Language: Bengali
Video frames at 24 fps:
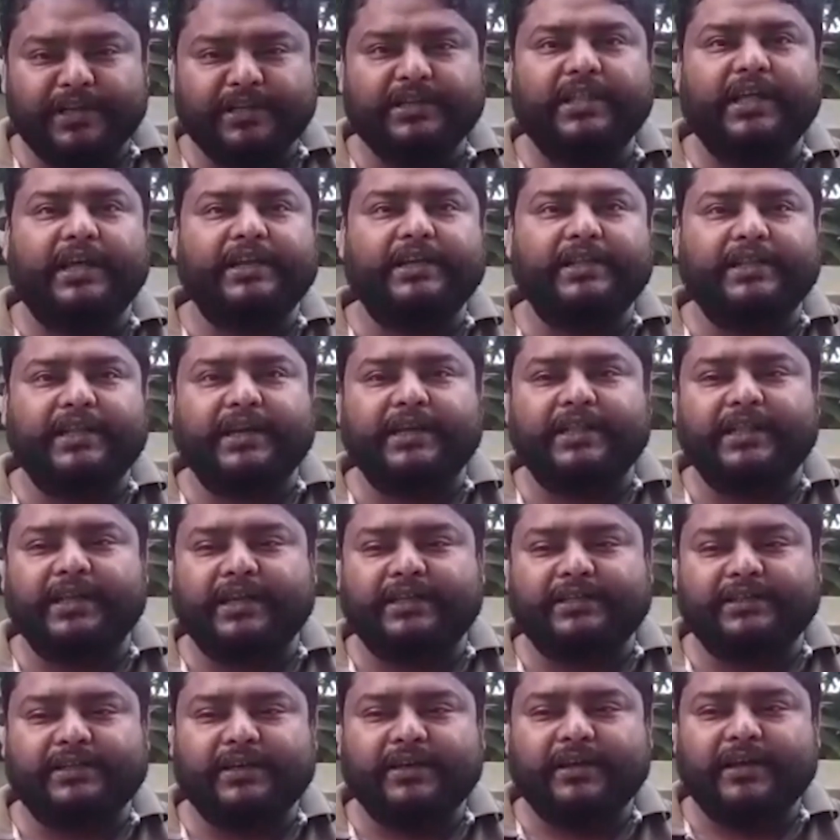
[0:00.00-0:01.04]
নিজে দাঁড়িয়ে থেকে
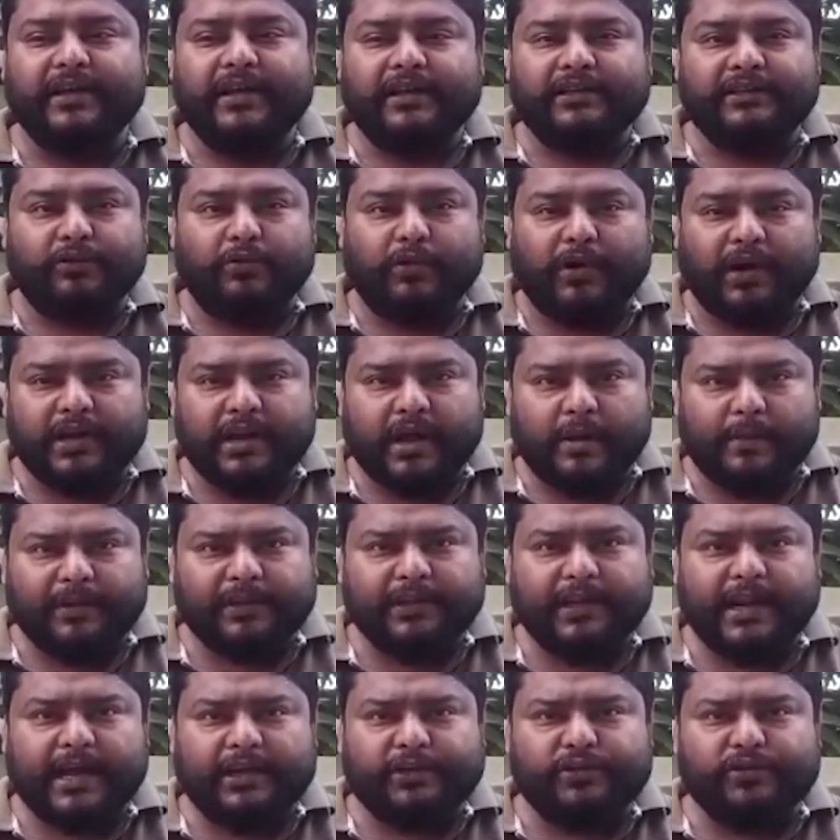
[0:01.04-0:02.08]
দেখেছি যে ওখানে
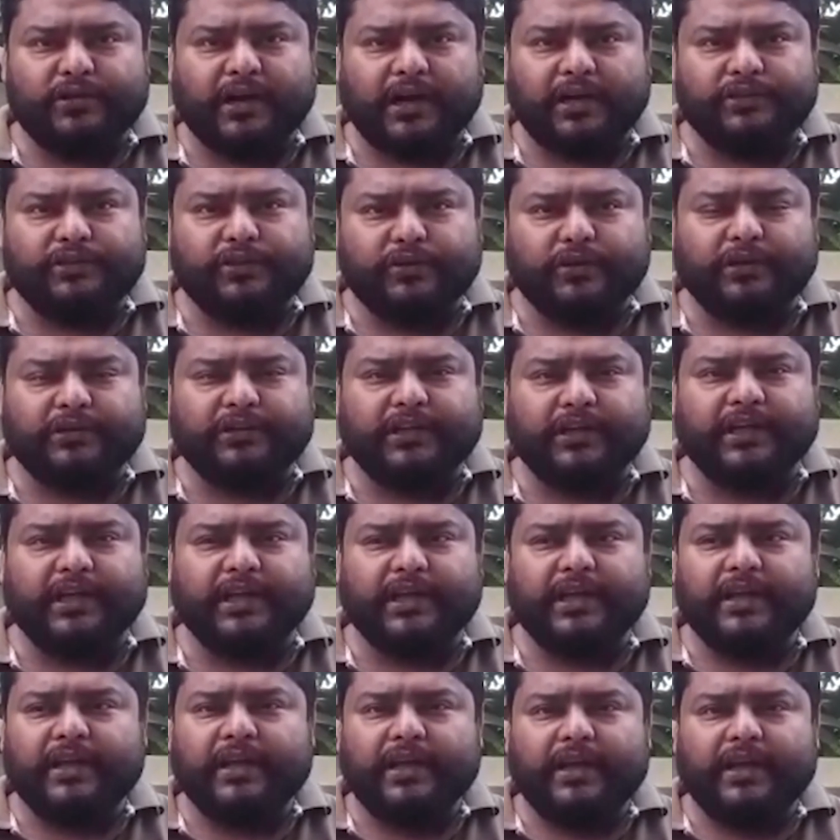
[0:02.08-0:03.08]
আমাদের একজন কার্যকর্তাকে